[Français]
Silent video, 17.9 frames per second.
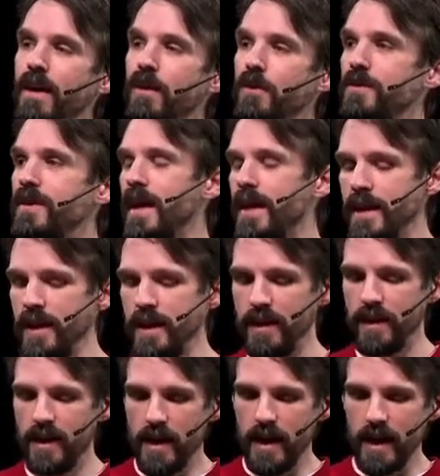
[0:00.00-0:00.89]
années
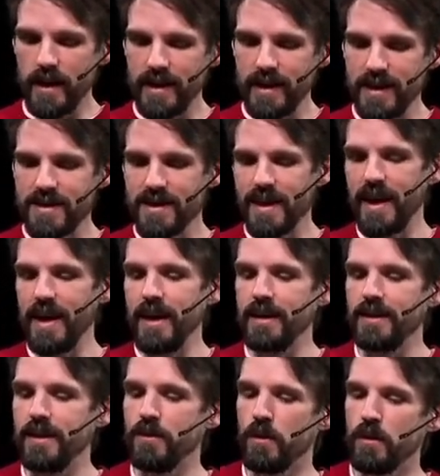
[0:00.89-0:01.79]
qu'Israël
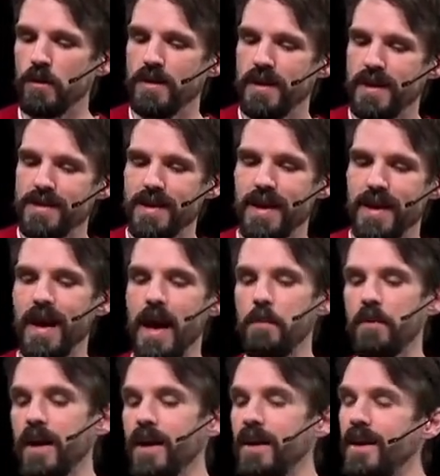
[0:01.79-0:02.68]
était dans le désert,
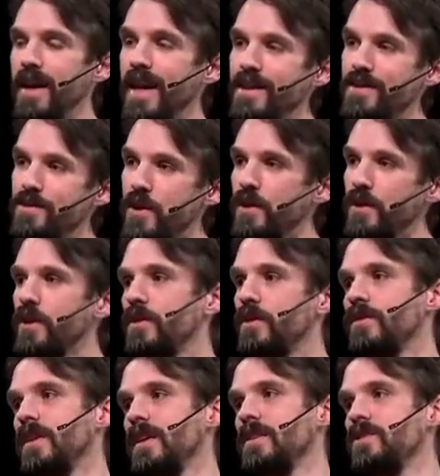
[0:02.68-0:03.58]
après l'exode
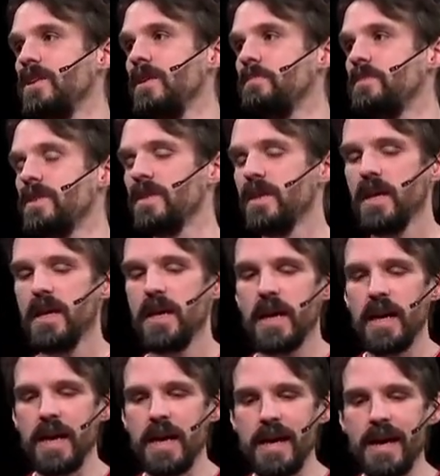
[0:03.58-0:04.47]
d'Égypte
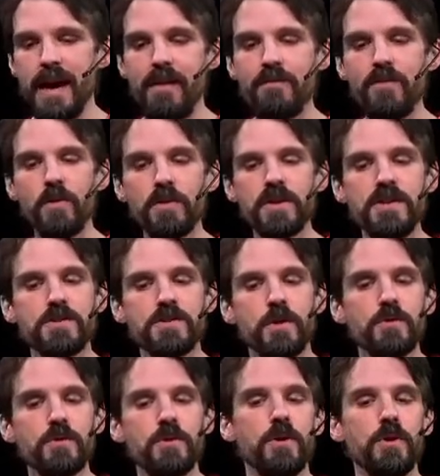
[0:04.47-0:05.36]
et avant qu'ils
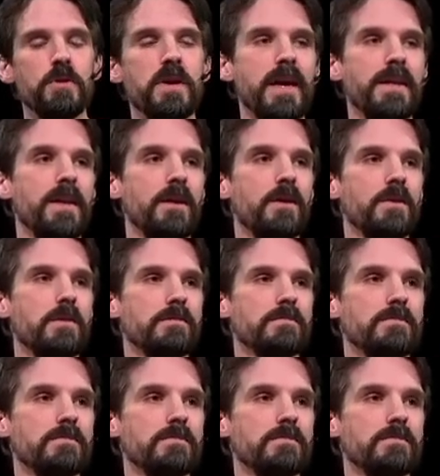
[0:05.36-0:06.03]
entrent dans Canaan.